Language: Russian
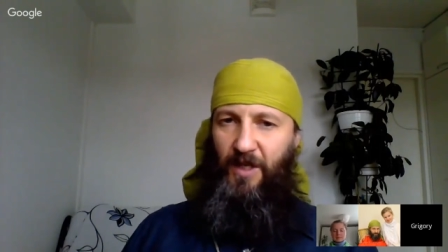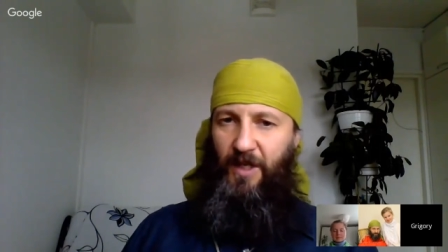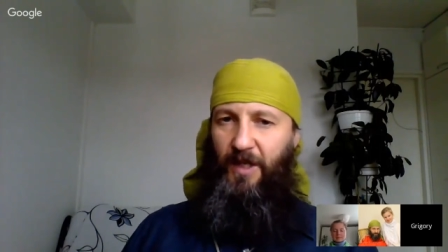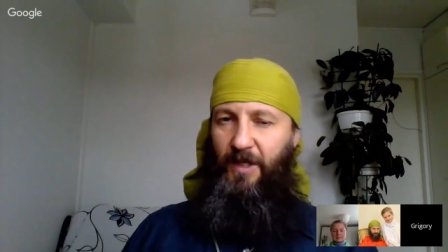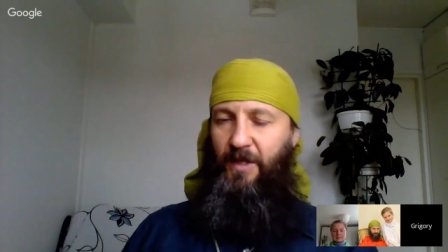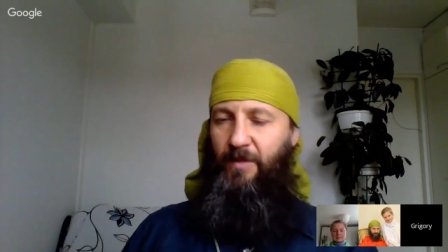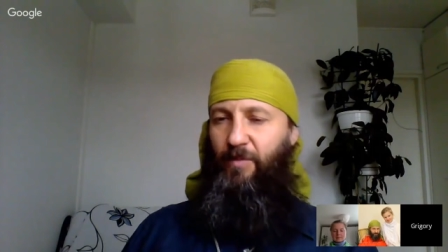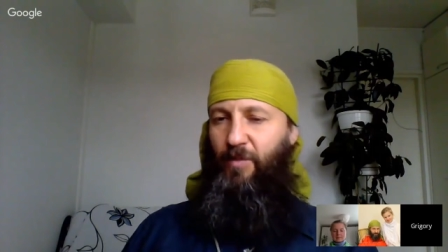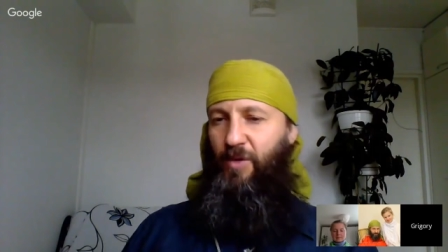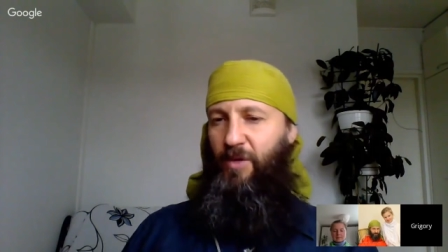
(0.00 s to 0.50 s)
а
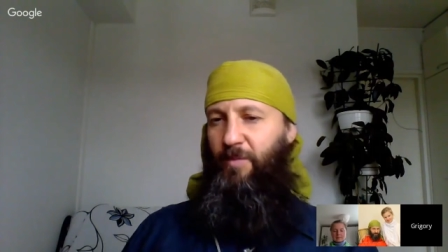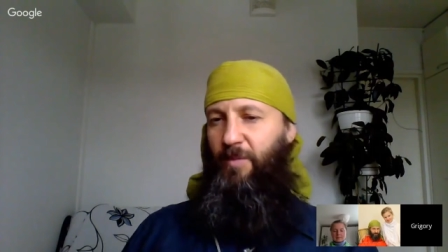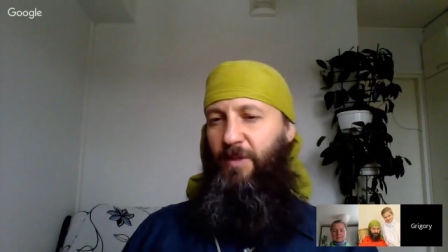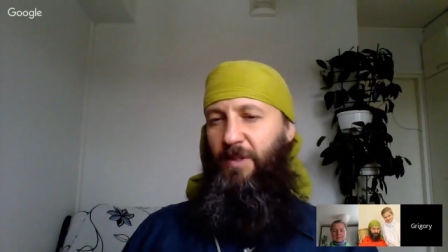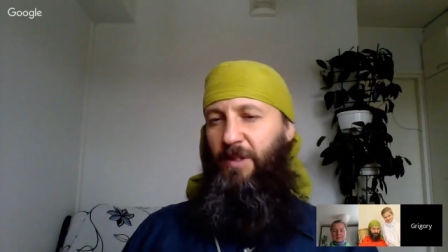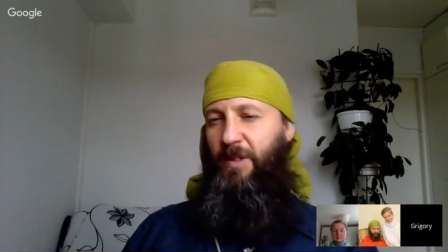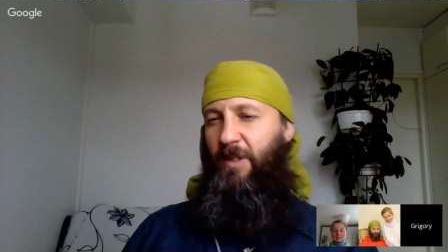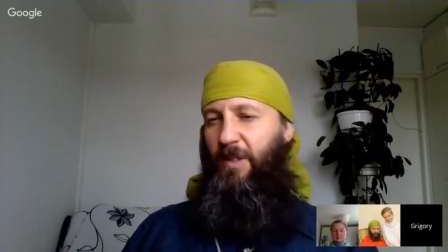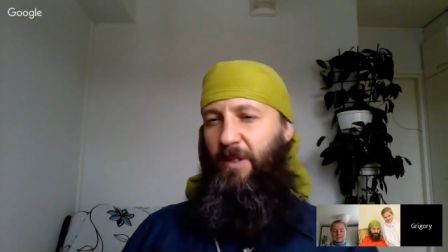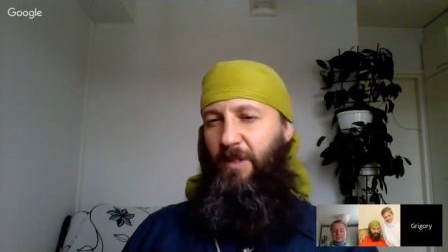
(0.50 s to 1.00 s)
это может
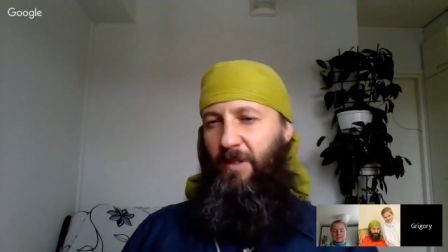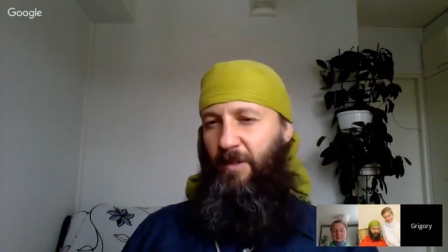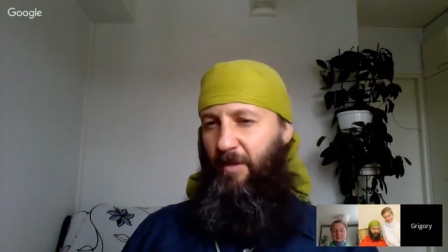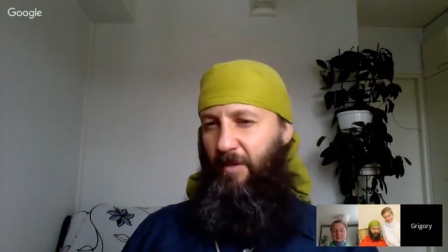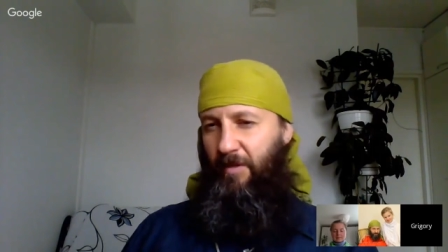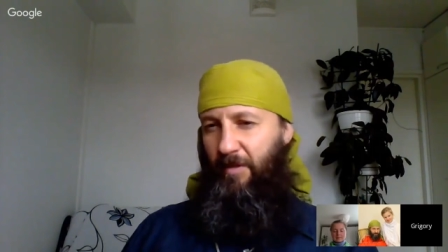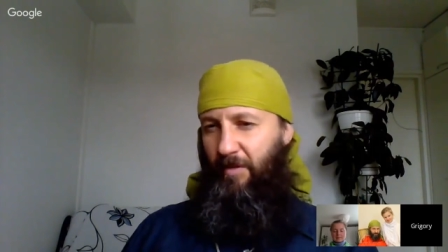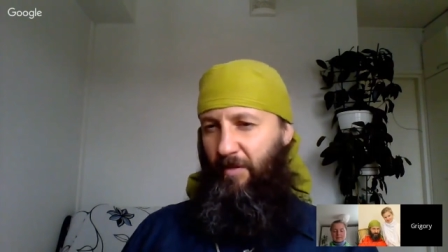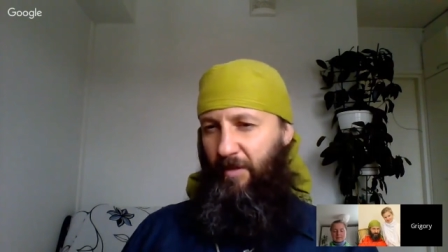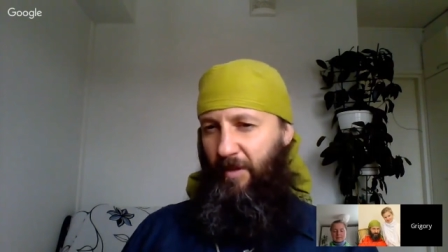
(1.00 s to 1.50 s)
быть
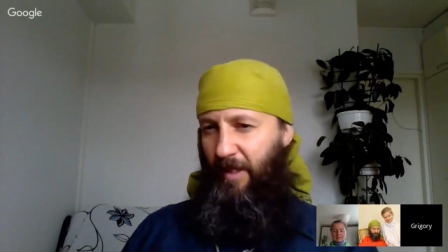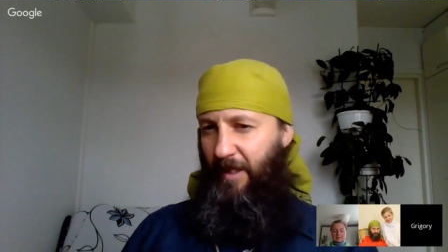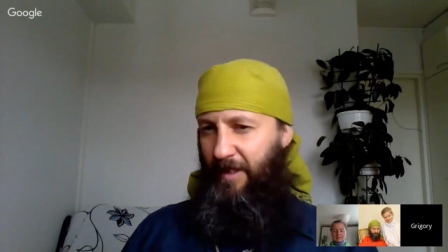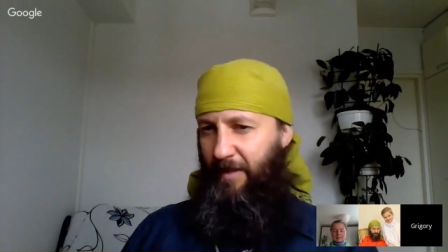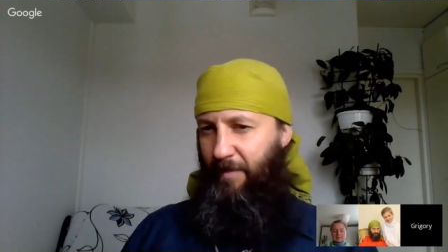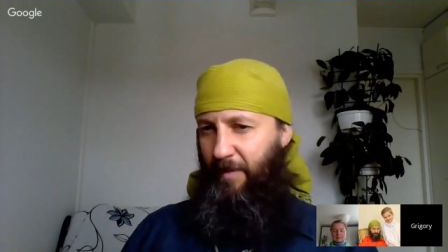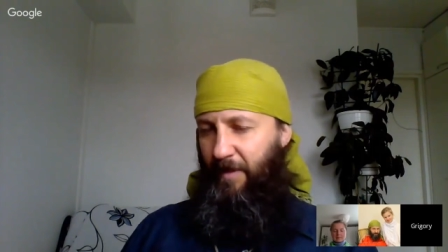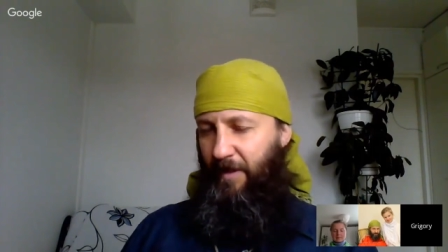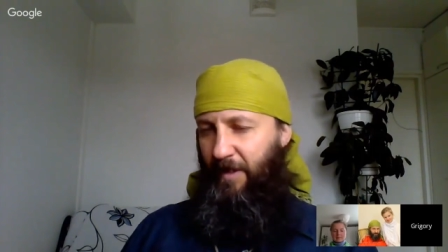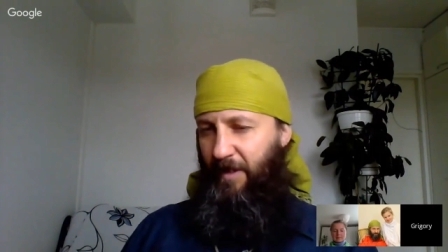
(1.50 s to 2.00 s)
и
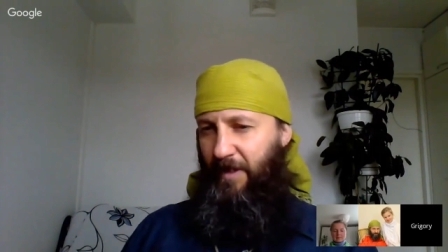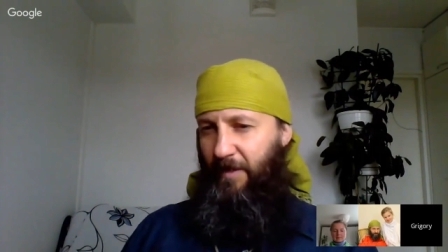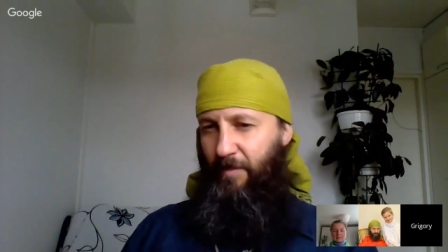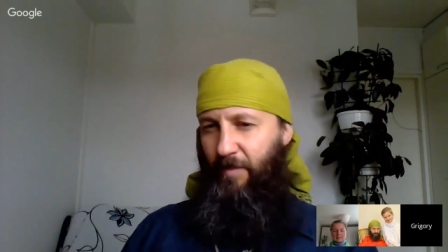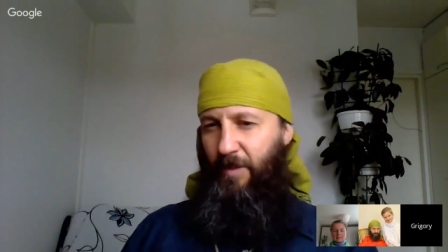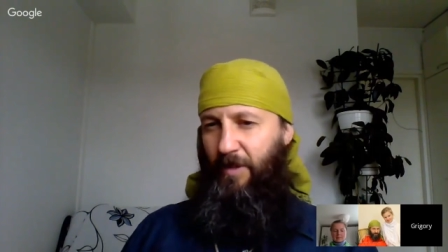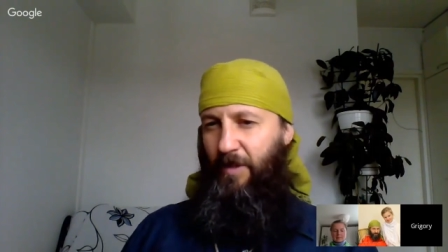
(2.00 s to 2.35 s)
транспорт наземный,